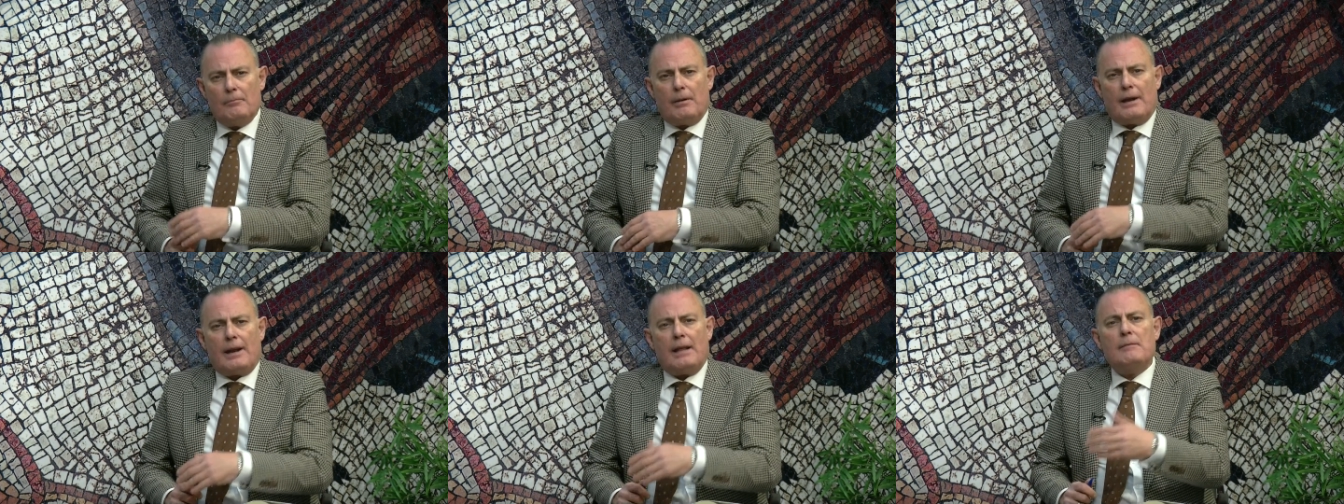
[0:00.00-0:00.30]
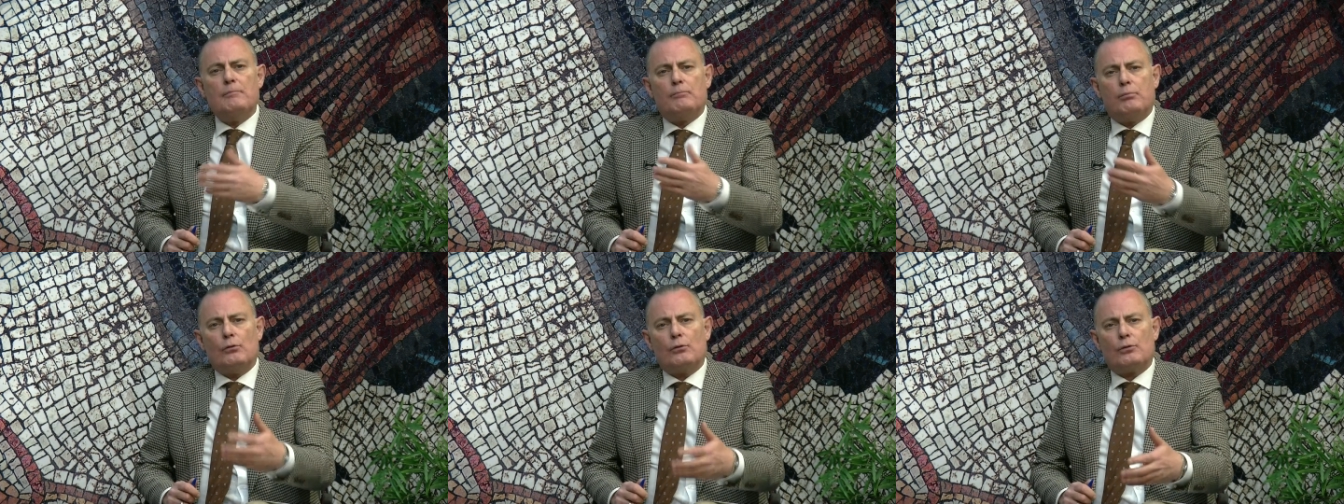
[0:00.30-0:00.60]

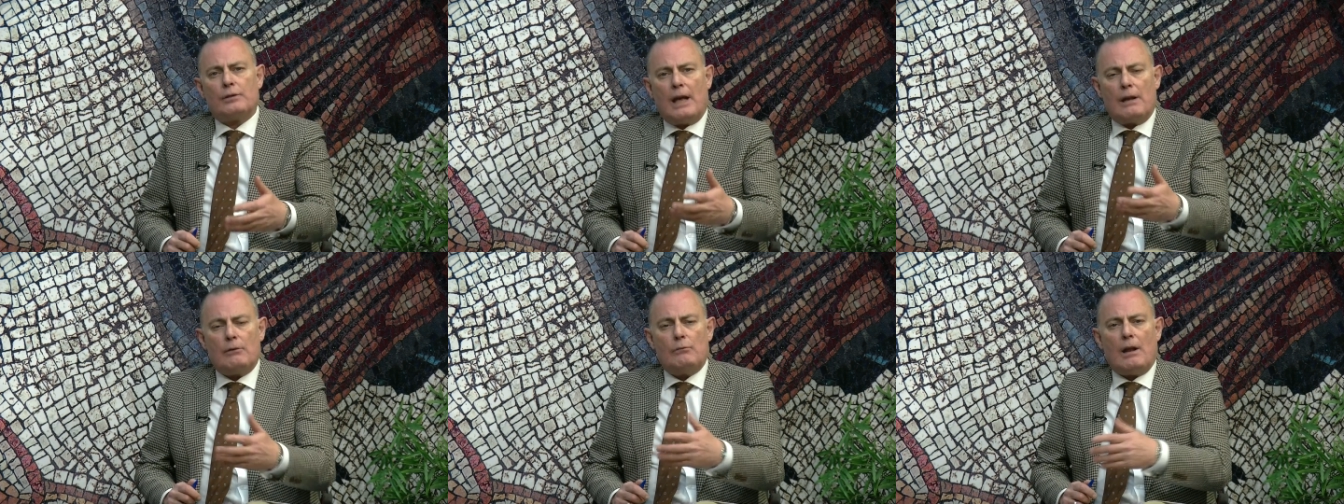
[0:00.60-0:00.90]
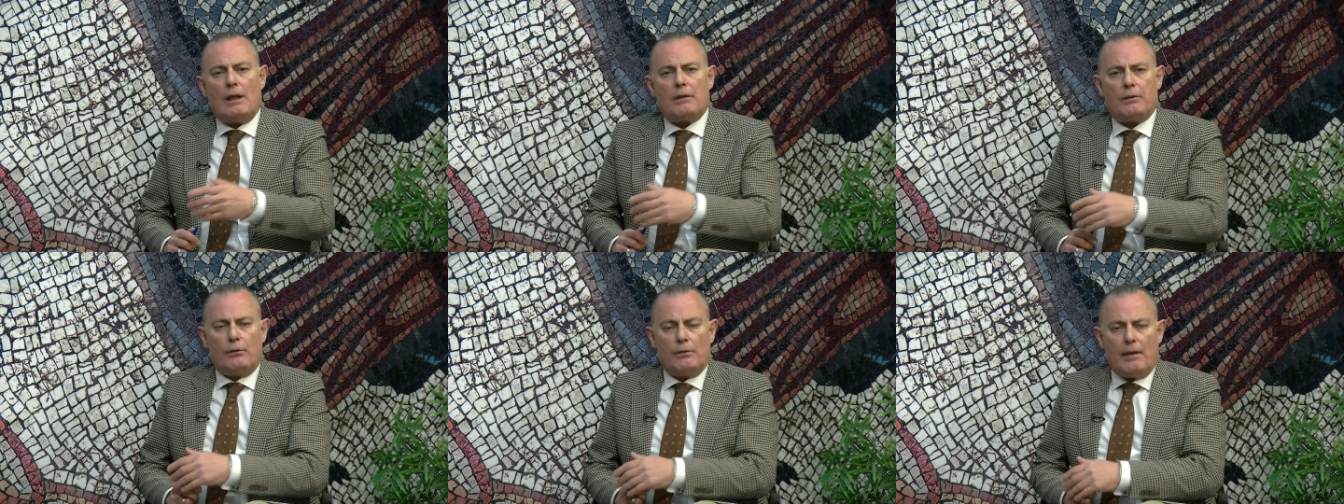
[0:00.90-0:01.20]
para impulsar
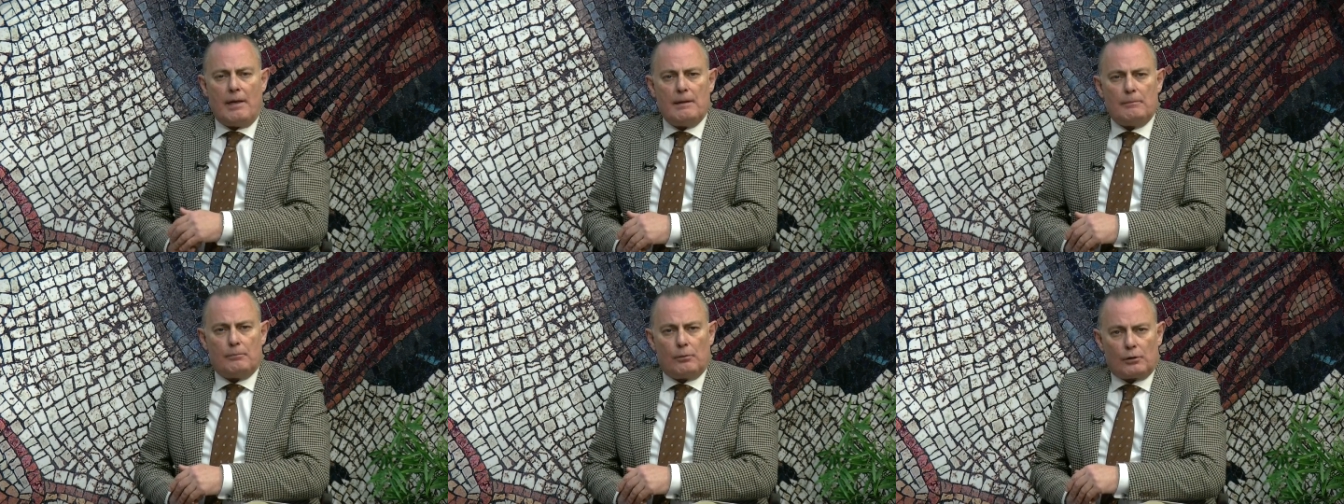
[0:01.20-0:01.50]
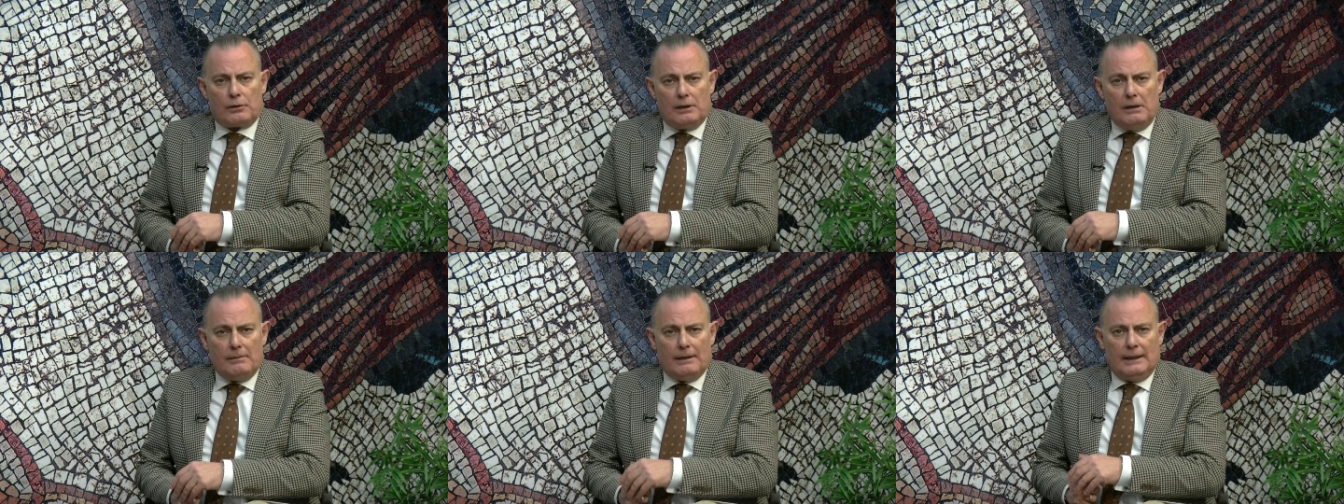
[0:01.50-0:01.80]
una ciudad
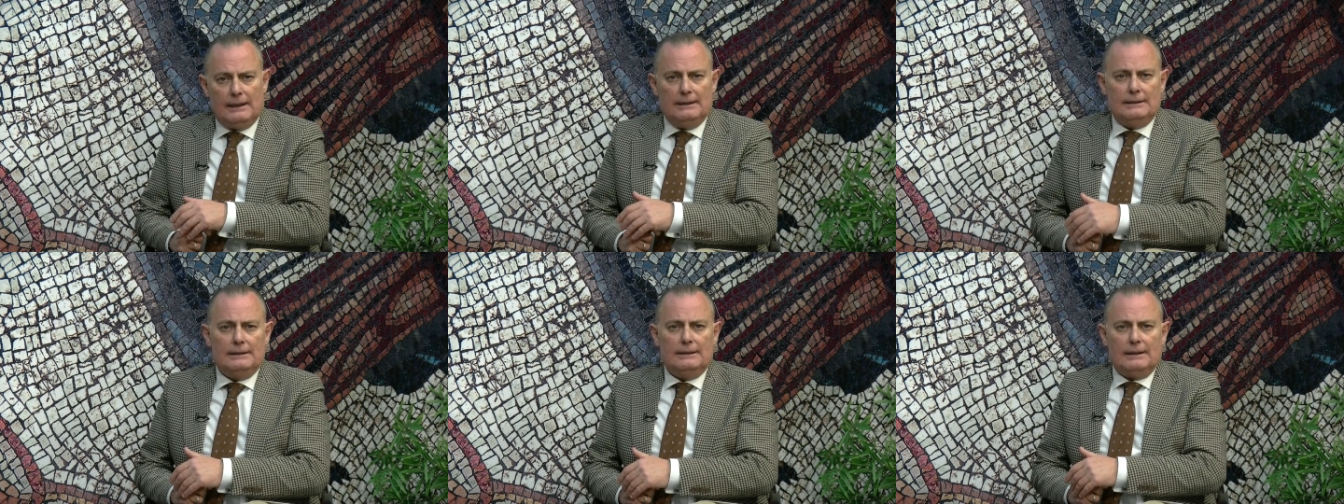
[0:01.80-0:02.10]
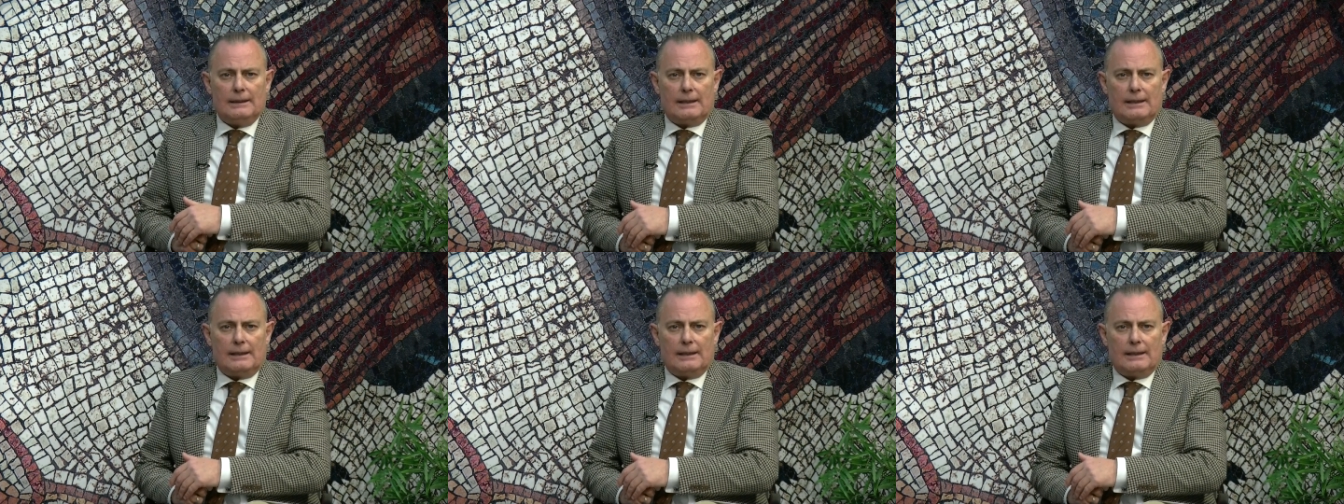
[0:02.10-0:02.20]
deportiva